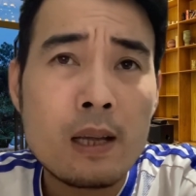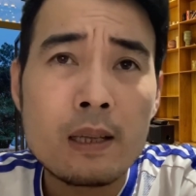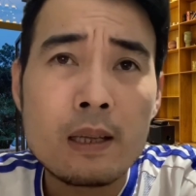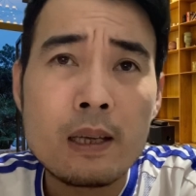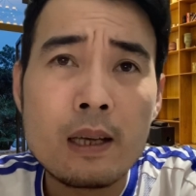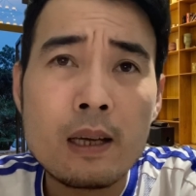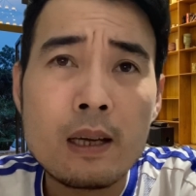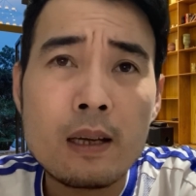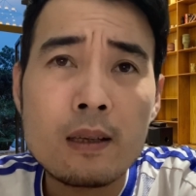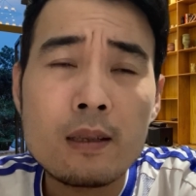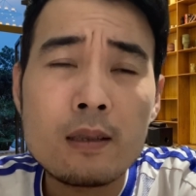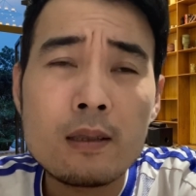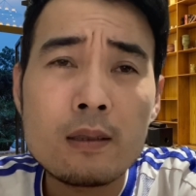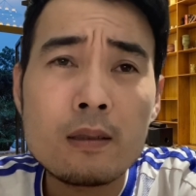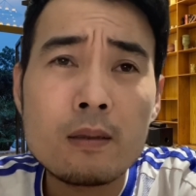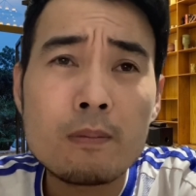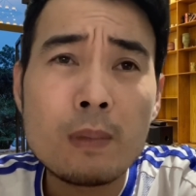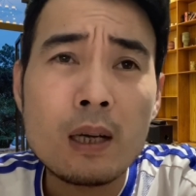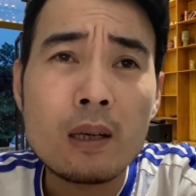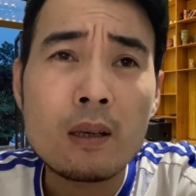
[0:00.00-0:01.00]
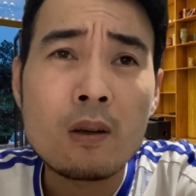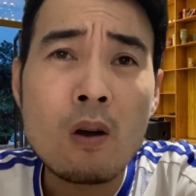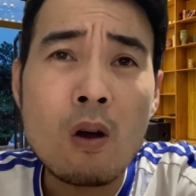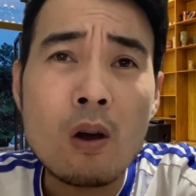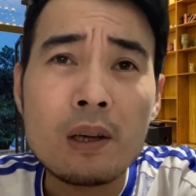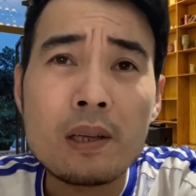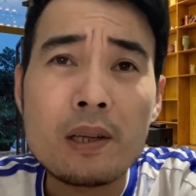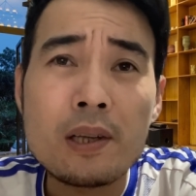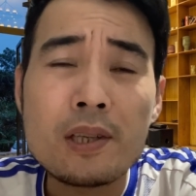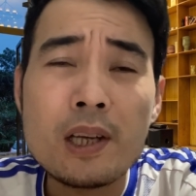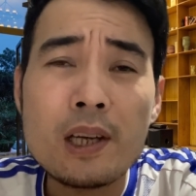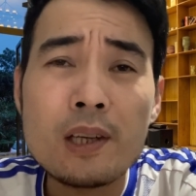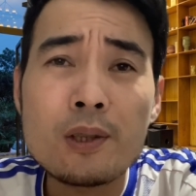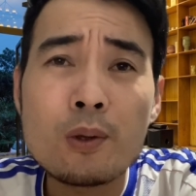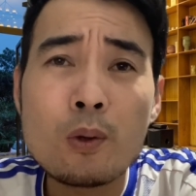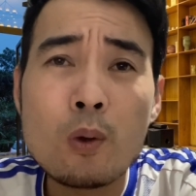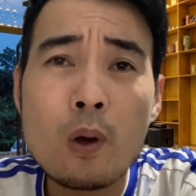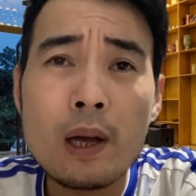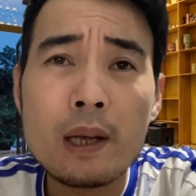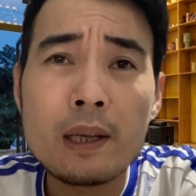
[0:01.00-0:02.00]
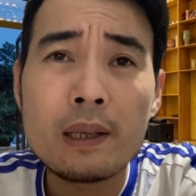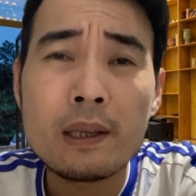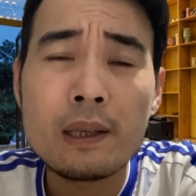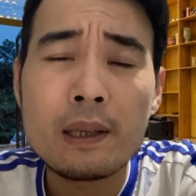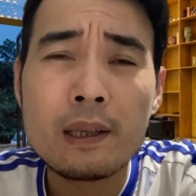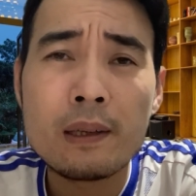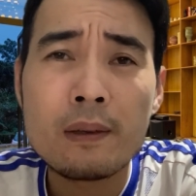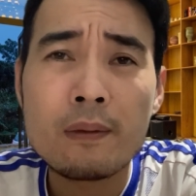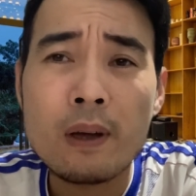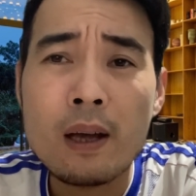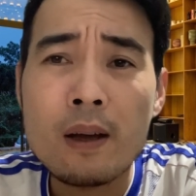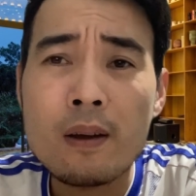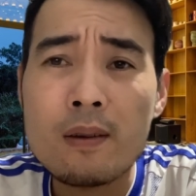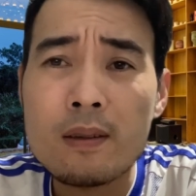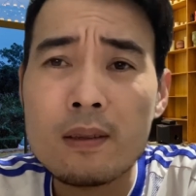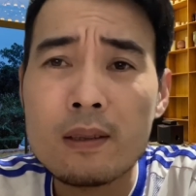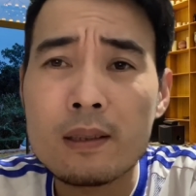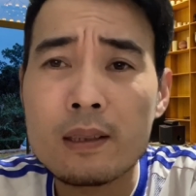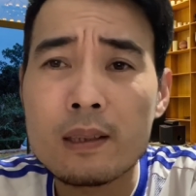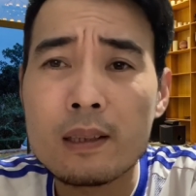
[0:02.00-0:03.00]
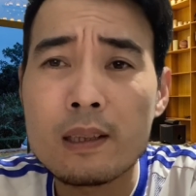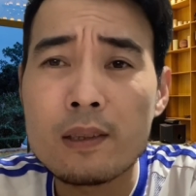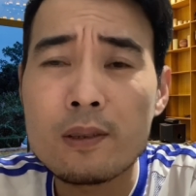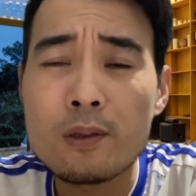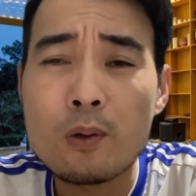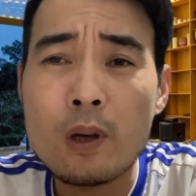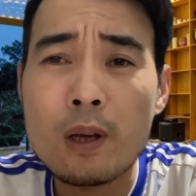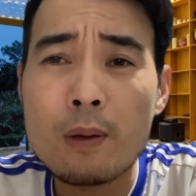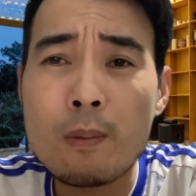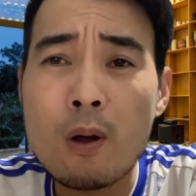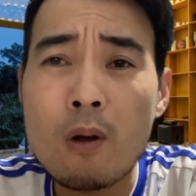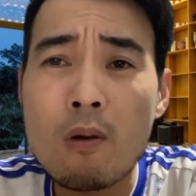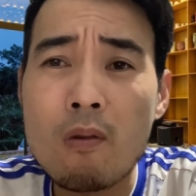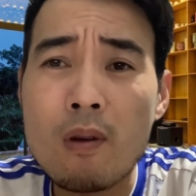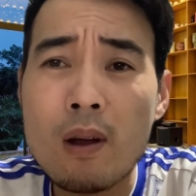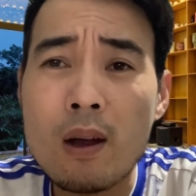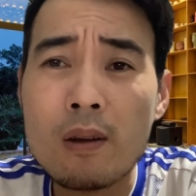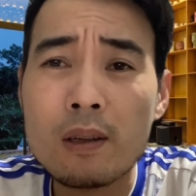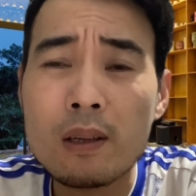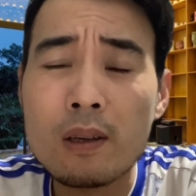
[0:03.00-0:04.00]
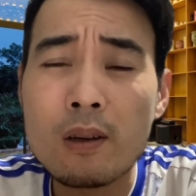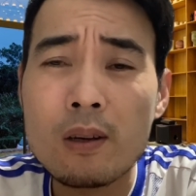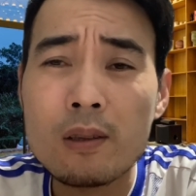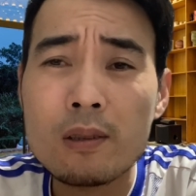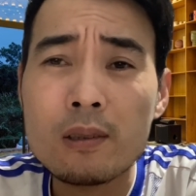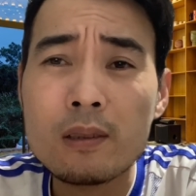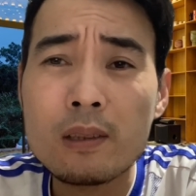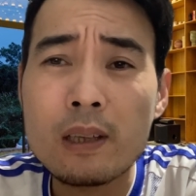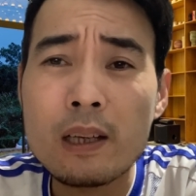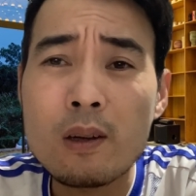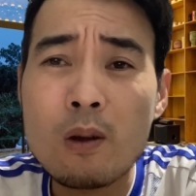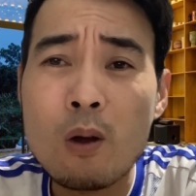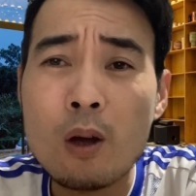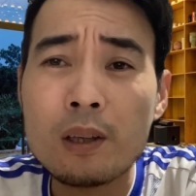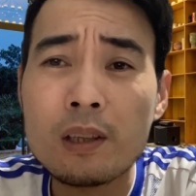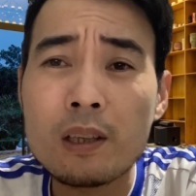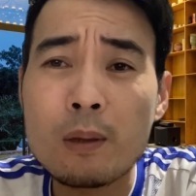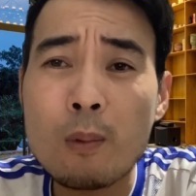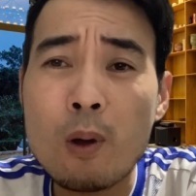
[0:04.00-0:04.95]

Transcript: thì cứ mật ngọt thì chết ruồi phải không thì ruồi bâu vào thì gọi thấy ngọt thì